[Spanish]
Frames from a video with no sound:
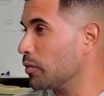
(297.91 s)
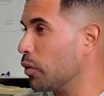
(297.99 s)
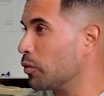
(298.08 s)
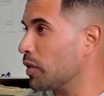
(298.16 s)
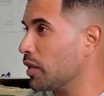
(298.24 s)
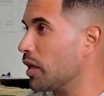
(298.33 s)

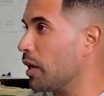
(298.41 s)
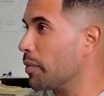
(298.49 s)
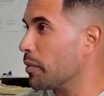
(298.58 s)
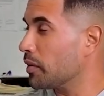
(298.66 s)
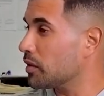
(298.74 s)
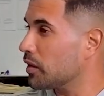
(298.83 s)
obtener la
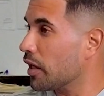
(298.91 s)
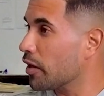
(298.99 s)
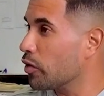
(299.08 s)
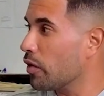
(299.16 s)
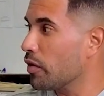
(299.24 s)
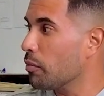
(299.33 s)
privacidad que
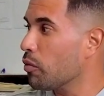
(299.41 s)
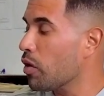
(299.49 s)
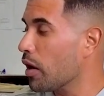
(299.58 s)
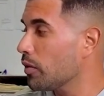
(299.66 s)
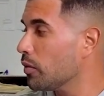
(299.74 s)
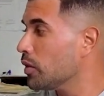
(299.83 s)
ellos andan
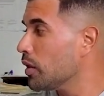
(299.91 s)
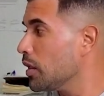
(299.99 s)
buscando.